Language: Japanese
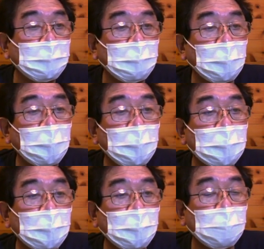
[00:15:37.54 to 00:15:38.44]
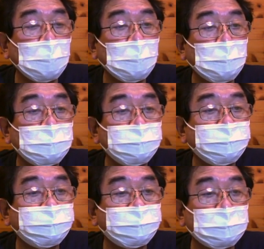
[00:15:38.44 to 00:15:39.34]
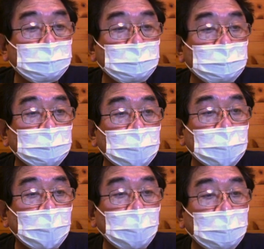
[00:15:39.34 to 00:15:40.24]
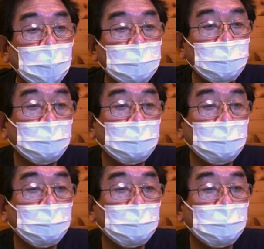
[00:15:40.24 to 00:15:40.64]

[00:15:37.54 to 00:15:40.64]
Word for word: でげえな。うん、確かに斑点がちょっ